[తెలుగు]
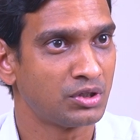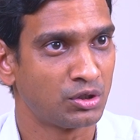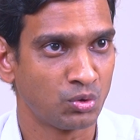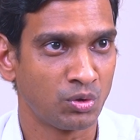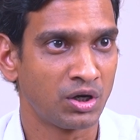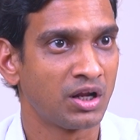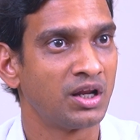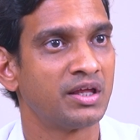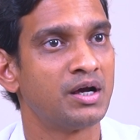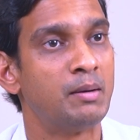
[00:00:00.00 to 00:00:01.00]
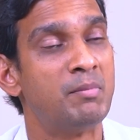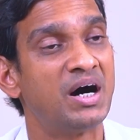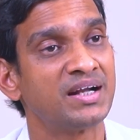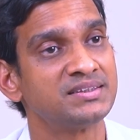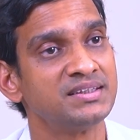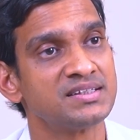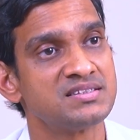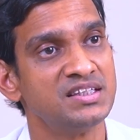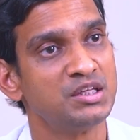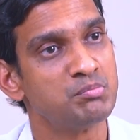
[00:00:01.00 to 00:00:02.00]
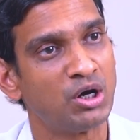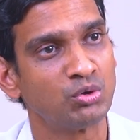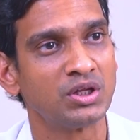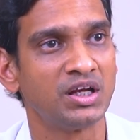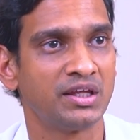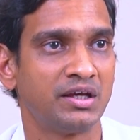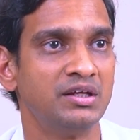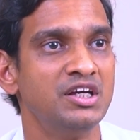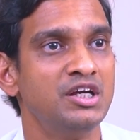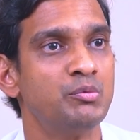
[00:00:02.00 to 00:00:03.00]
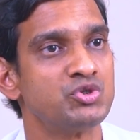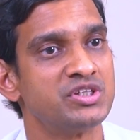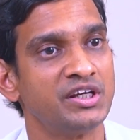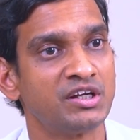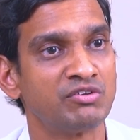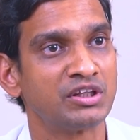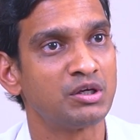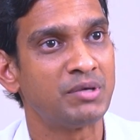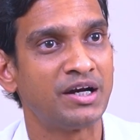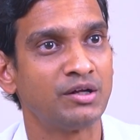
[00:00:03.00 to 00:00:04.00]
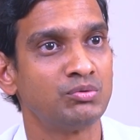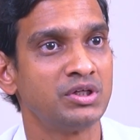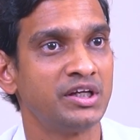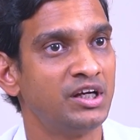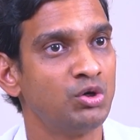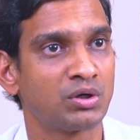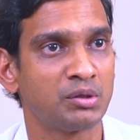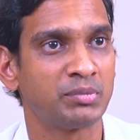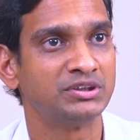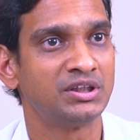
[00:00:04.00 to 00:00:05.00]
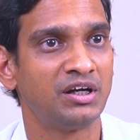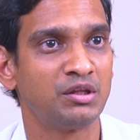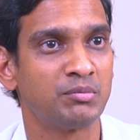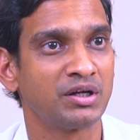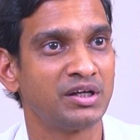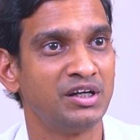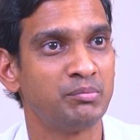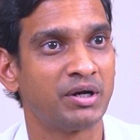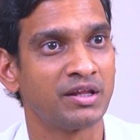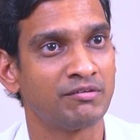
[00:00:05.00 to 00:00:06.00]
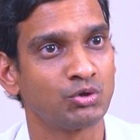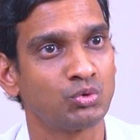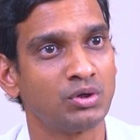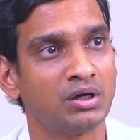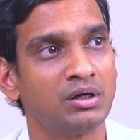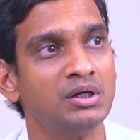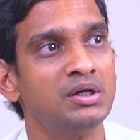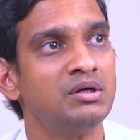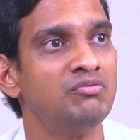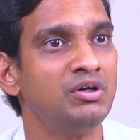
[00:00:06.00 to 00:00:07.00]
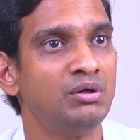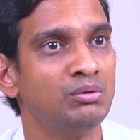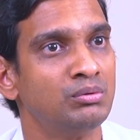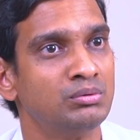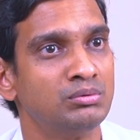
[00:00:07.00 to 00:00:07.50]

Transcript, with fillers: తట్టుకోగలరా లేదా మానసిక స్థితి బాగుందా లేదా ఇప్పుడు శరీరం అంతా బాగానే ఉంది కిడ్నీ ఒకటే పనిచేయట్లేదు మనం కిడ్నీ పెడదాం అనుకున్నా వీళ్ళు